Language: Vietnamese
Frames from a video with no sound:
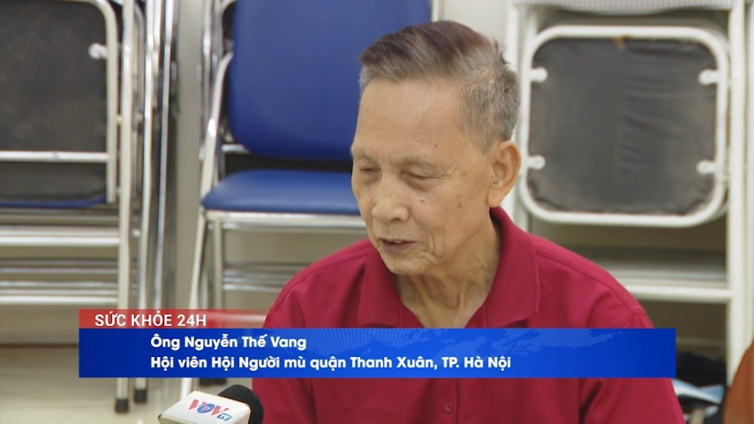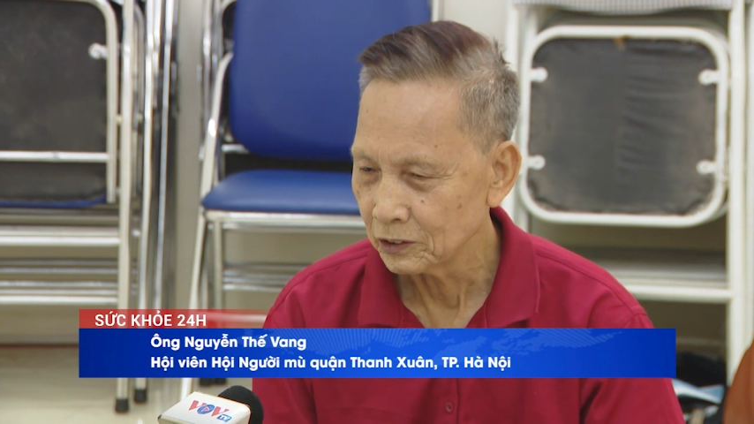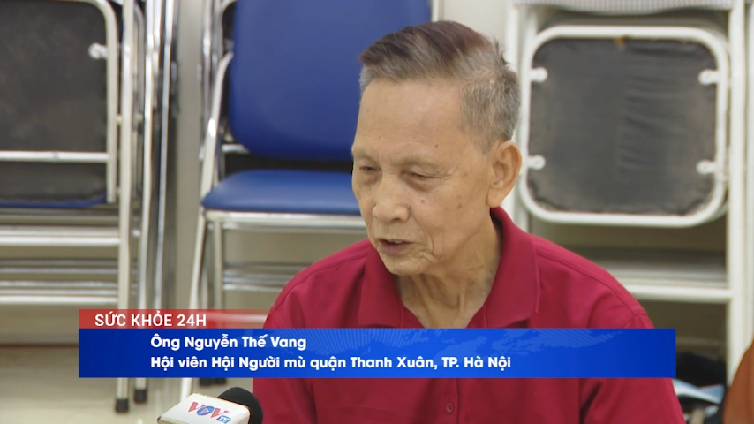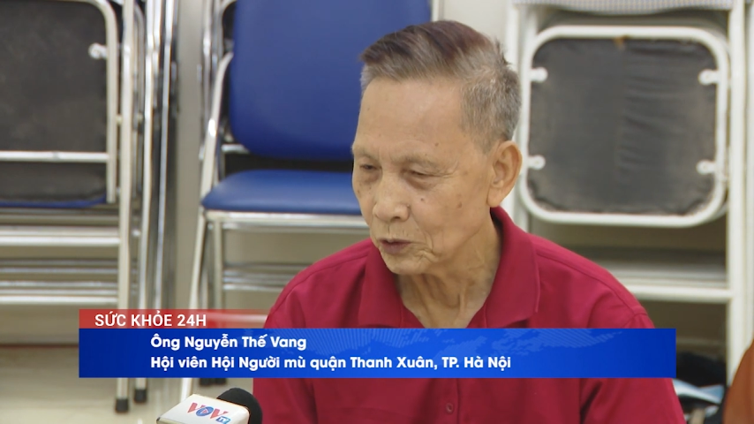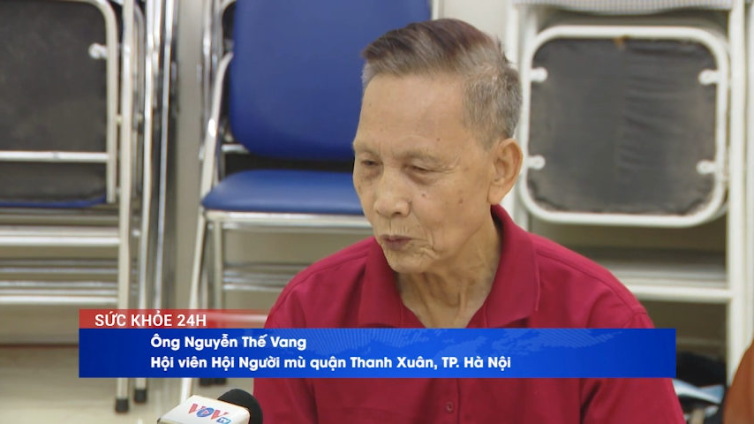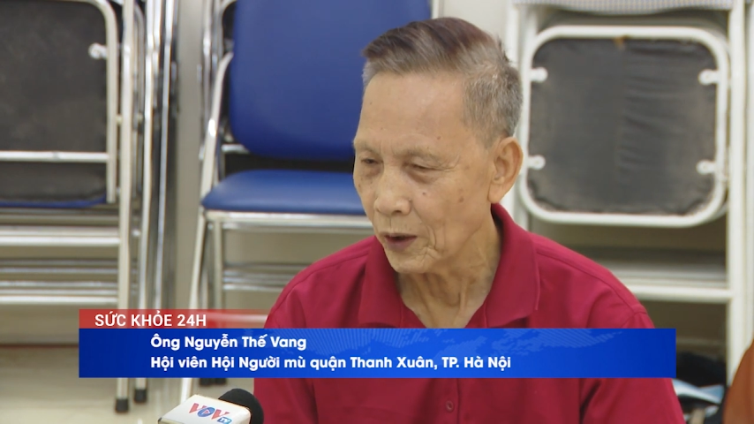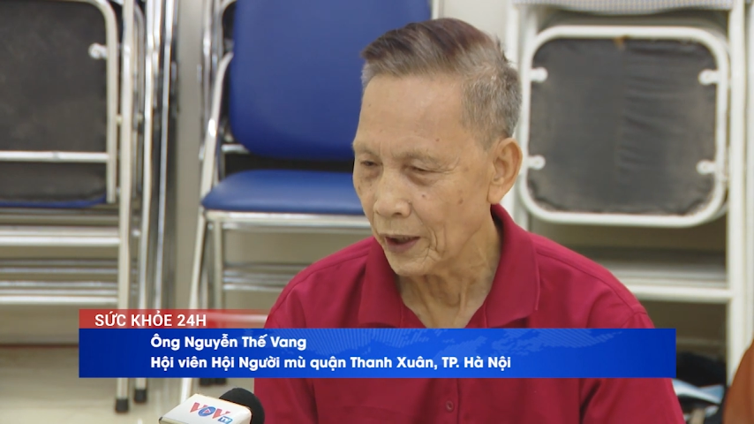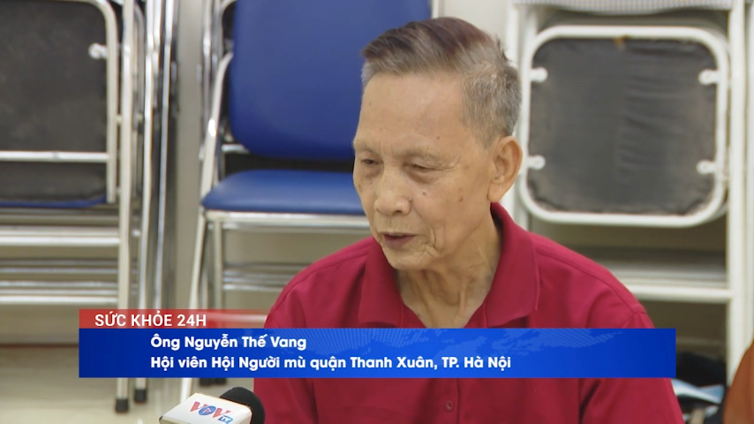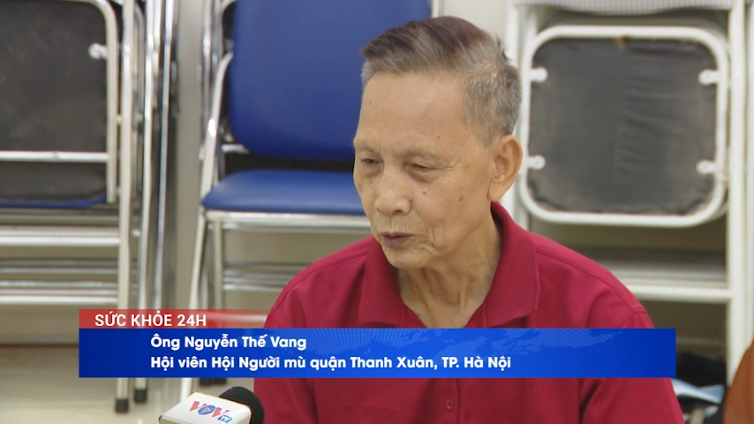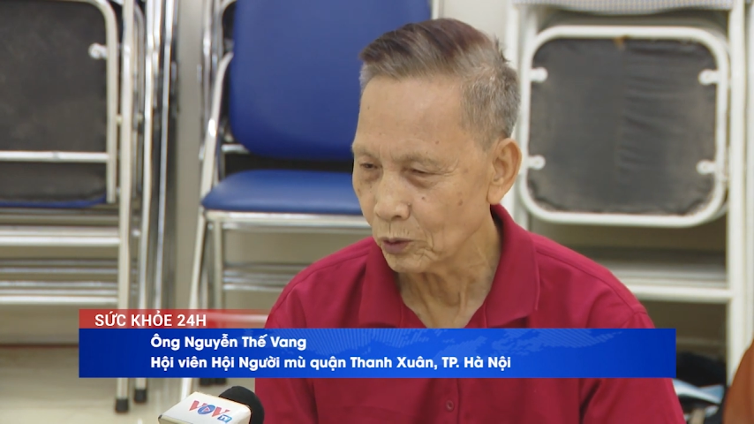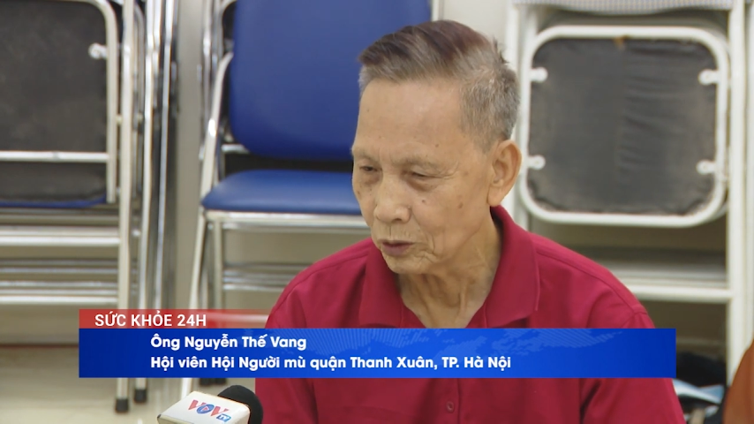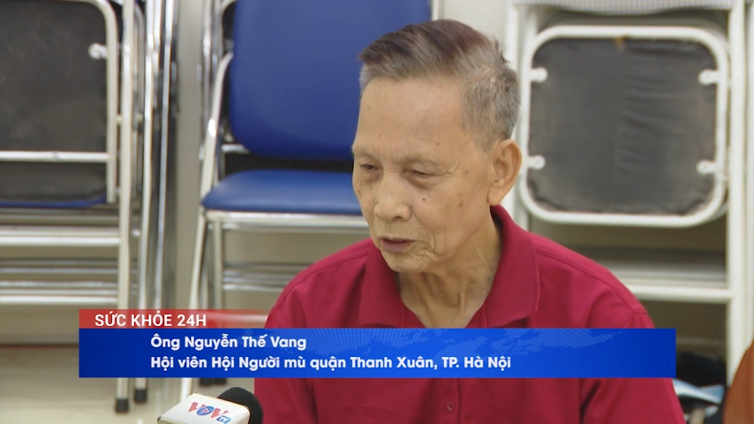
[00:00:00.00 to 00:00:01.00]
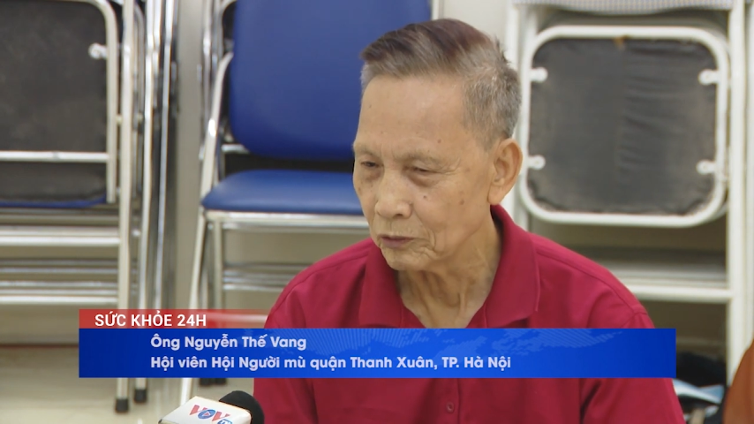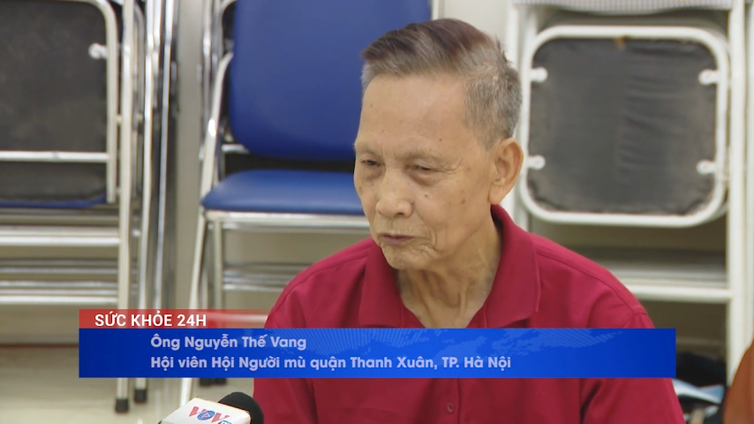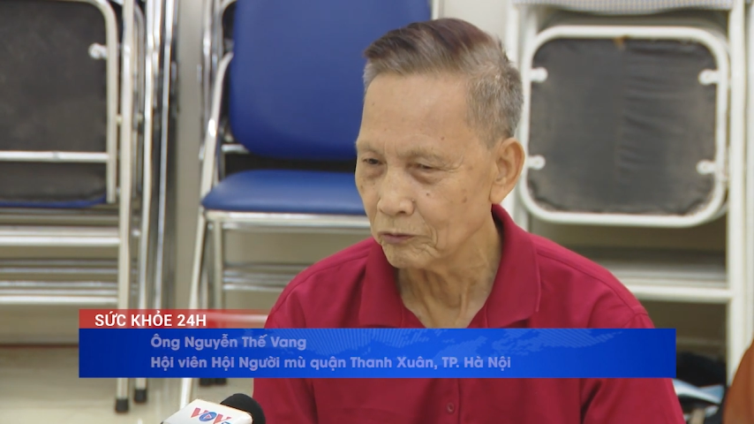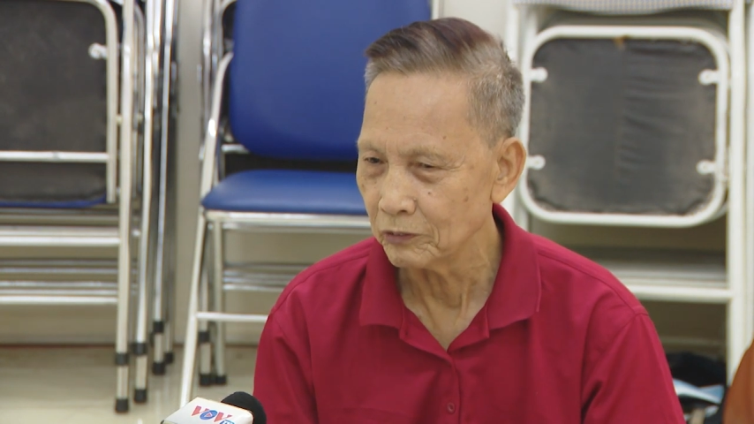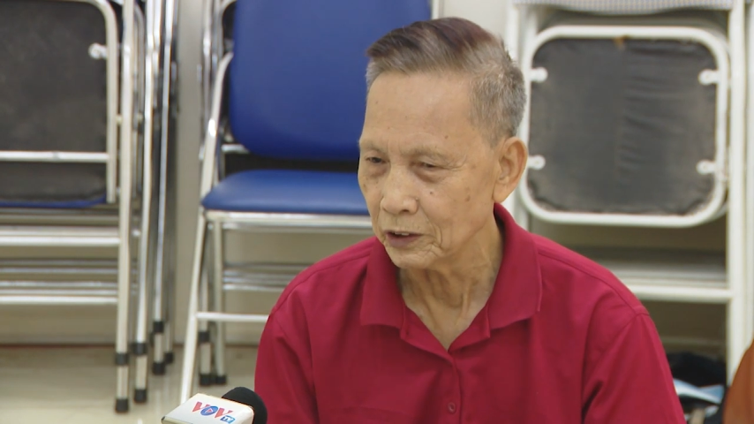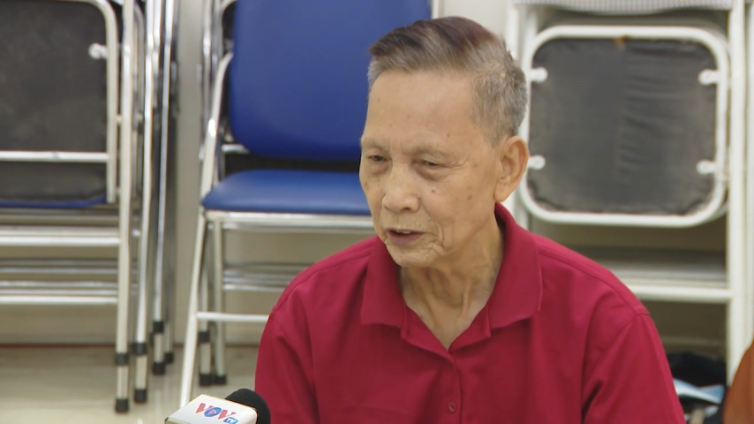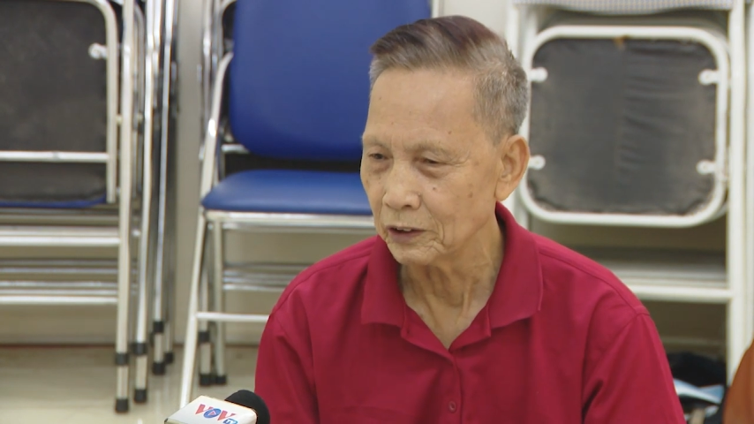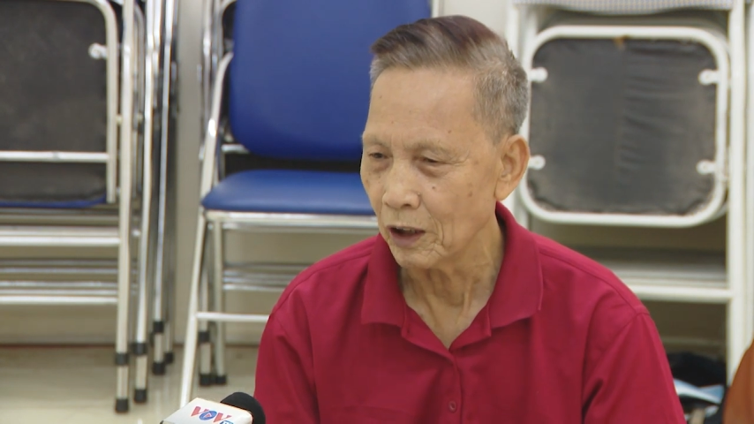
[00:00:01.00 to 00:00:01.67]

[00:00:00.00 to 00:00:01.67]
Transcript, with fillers: sức khỏe tốt vì